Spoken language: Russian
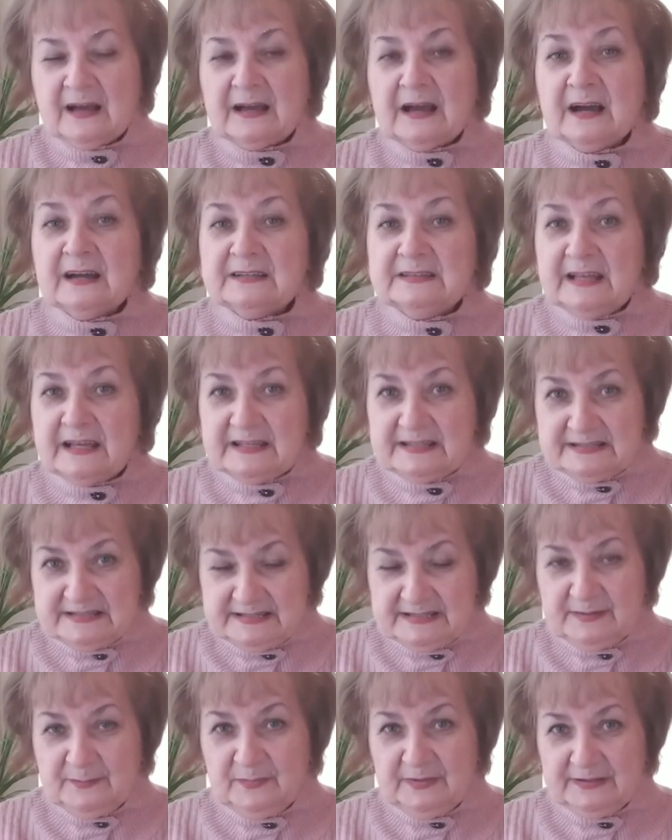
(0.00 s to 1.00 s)
Как
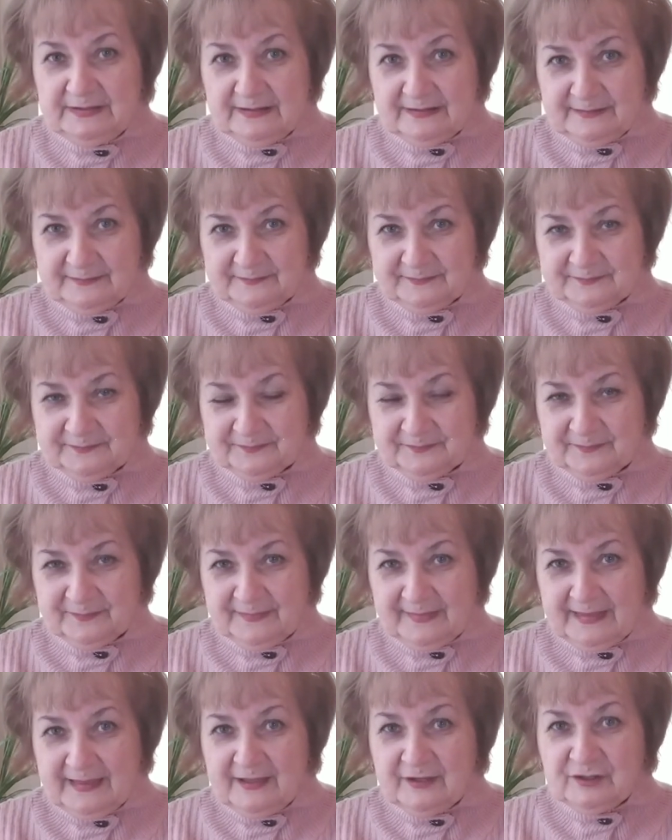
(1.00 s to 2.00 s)
найти меня?
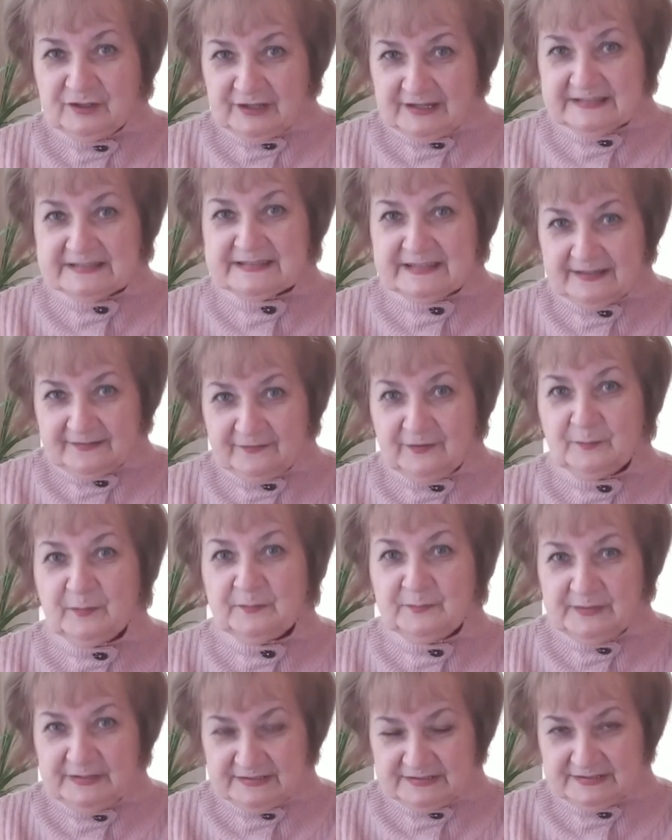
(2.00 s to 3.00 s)
Сейчас я вам
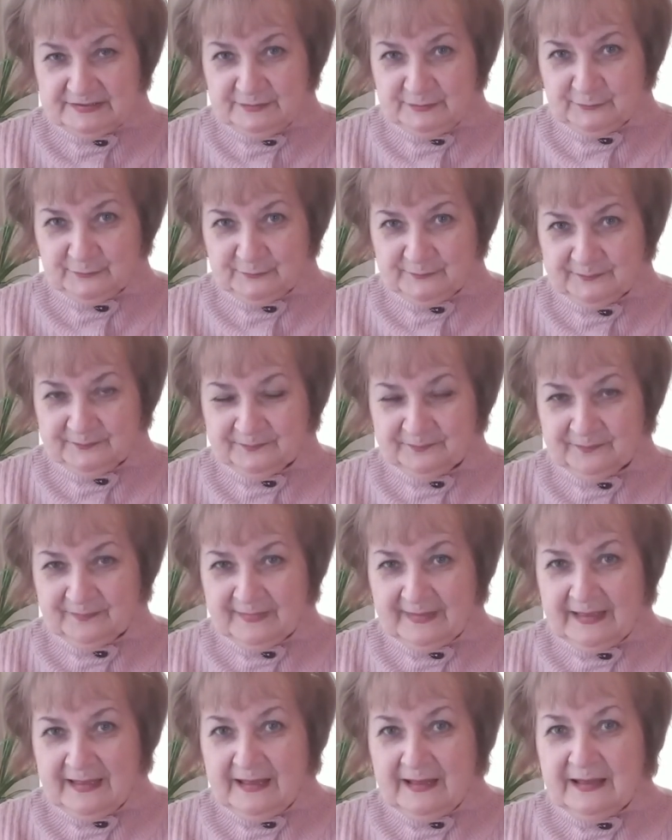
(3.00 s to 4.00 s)
объясню.
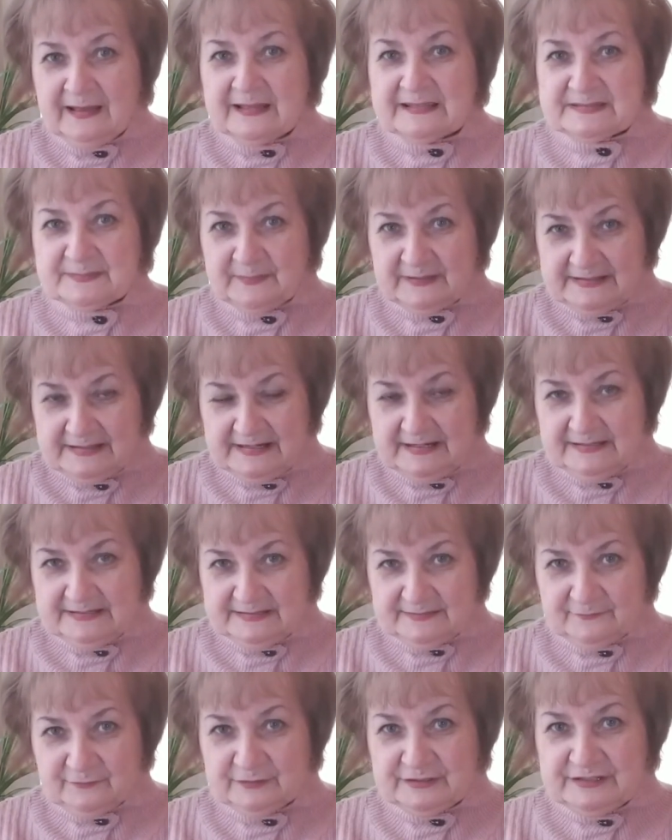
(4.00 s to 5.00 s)

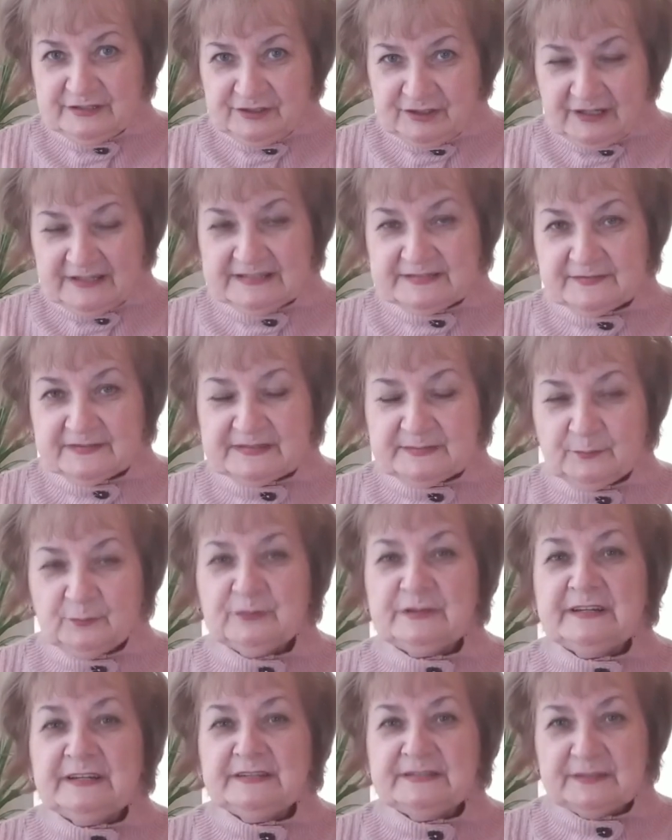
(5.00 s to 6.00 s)
Смотрите, вот сейчас вы
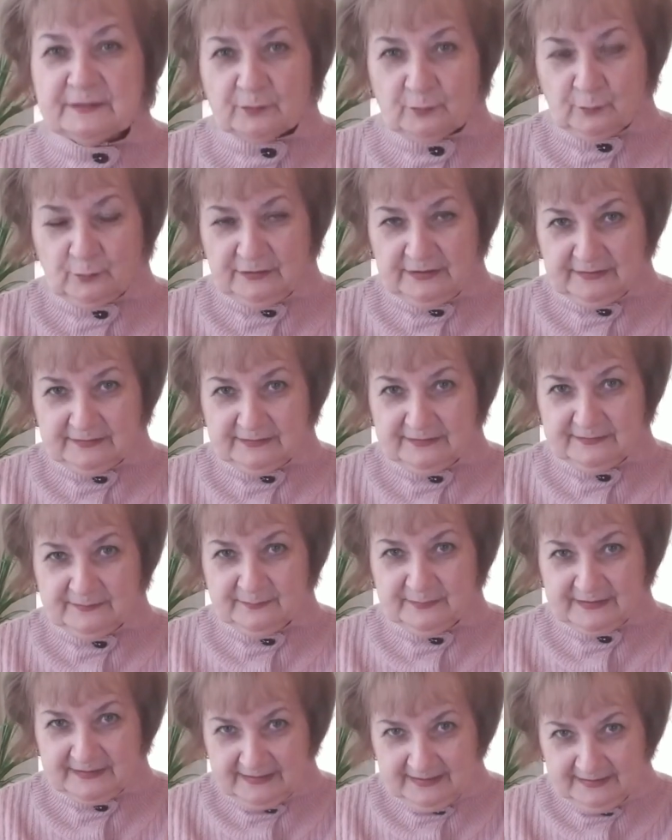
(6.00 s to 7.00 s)
смотрите ролик,
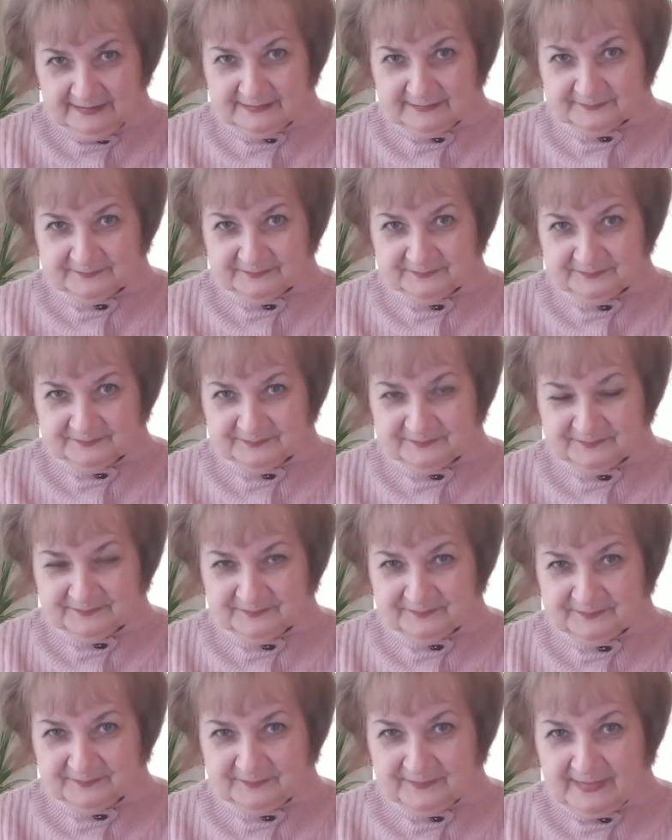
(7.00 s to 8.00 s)
правильно?
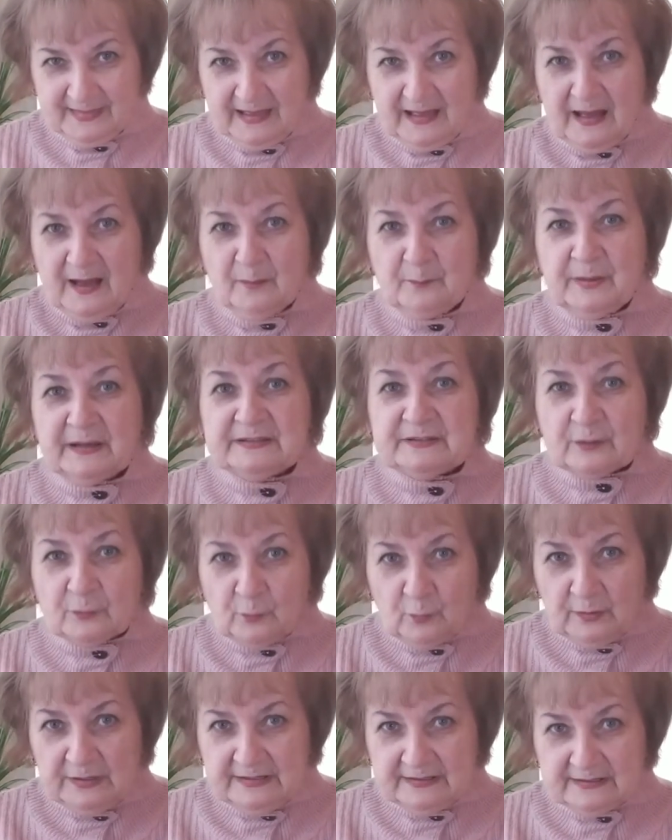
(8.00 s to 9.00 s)
Под
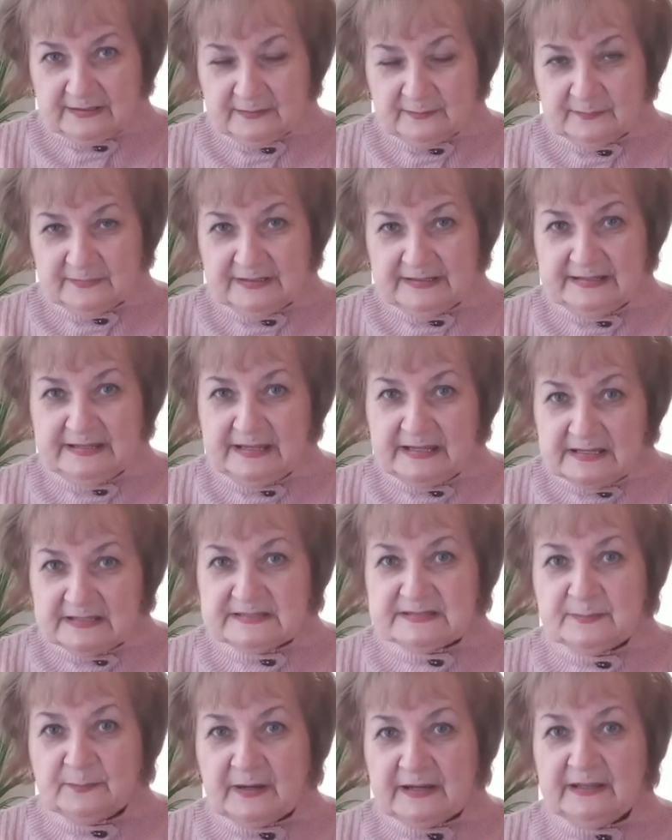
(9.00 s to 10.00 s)
роликом
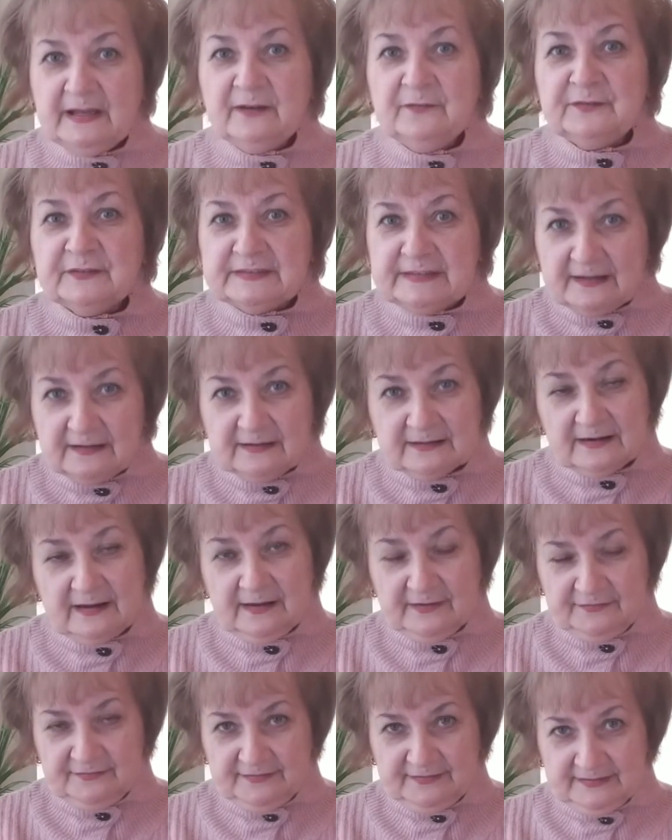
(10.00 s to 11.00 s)
есть моя
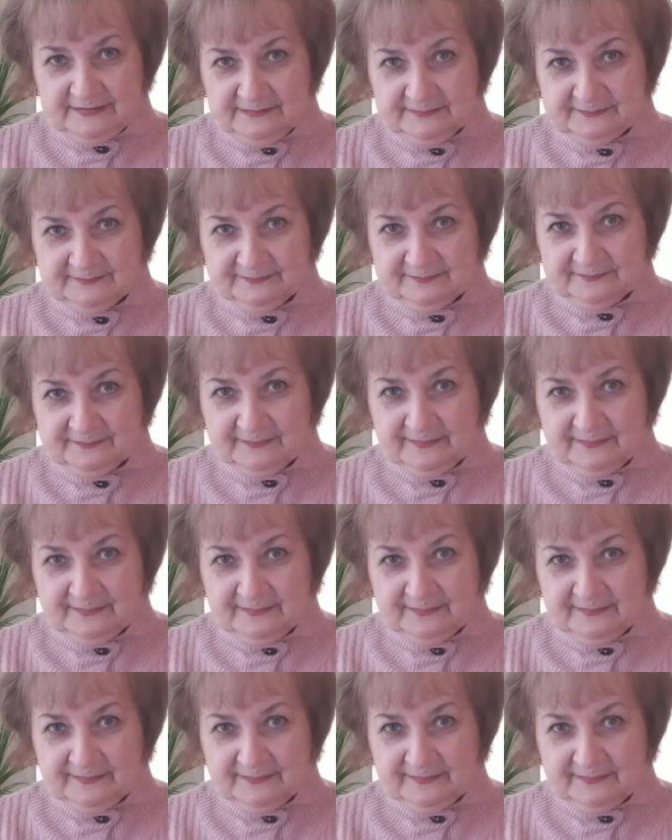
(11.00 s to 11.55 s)
фотография –